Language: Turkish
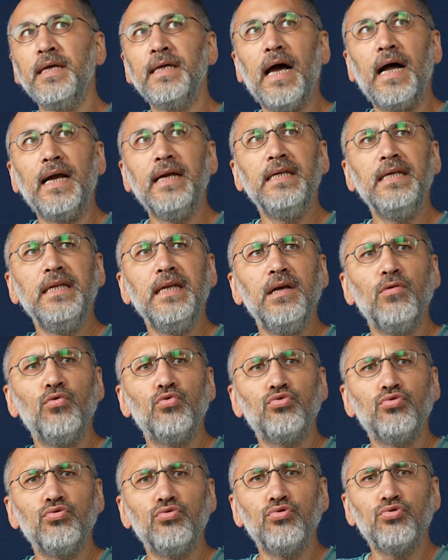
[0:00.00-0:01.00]
Yani yine
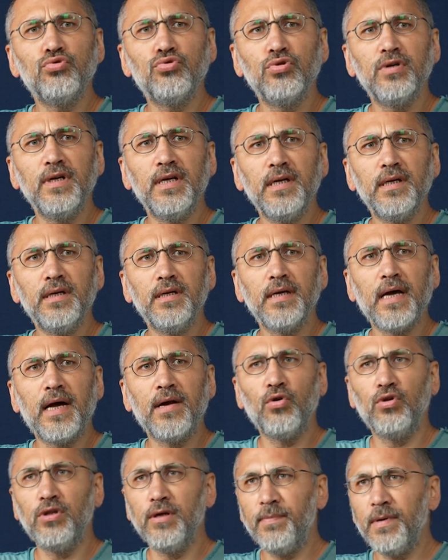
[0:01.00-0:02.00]
uzun süre
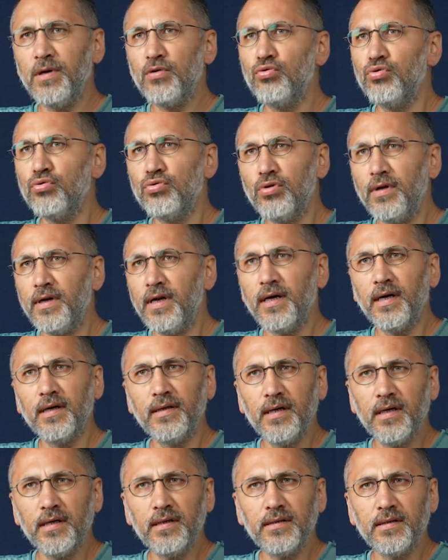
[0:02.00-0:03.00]
yani ÖDP kurulana
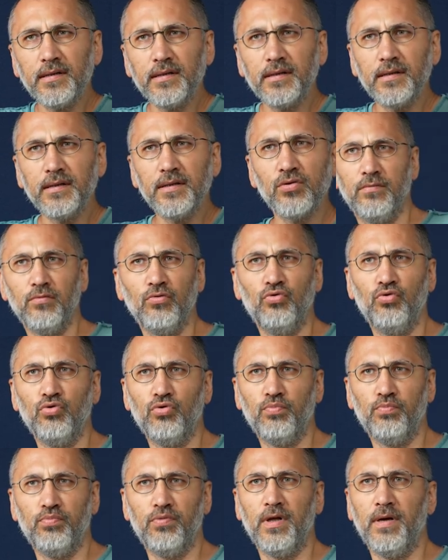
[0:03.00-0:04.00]
kadar
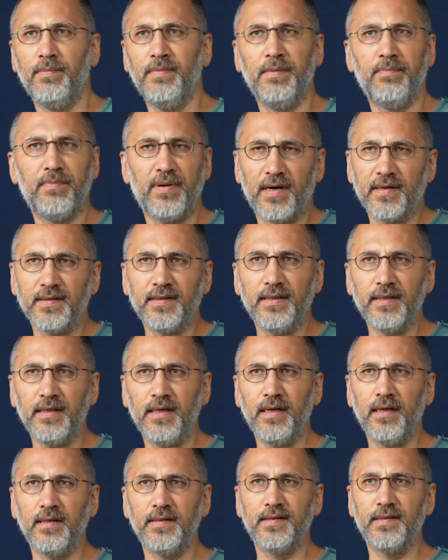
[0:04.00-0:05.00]
grupla bir
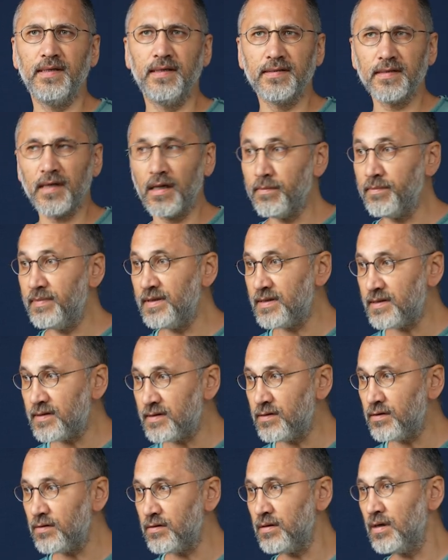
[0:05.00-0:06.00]
partiyle siyasal
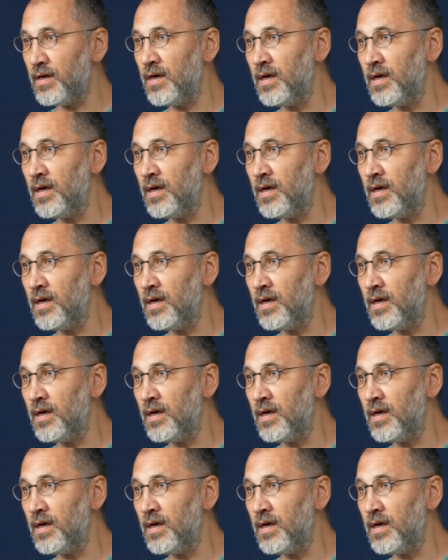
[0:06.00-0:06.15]
bir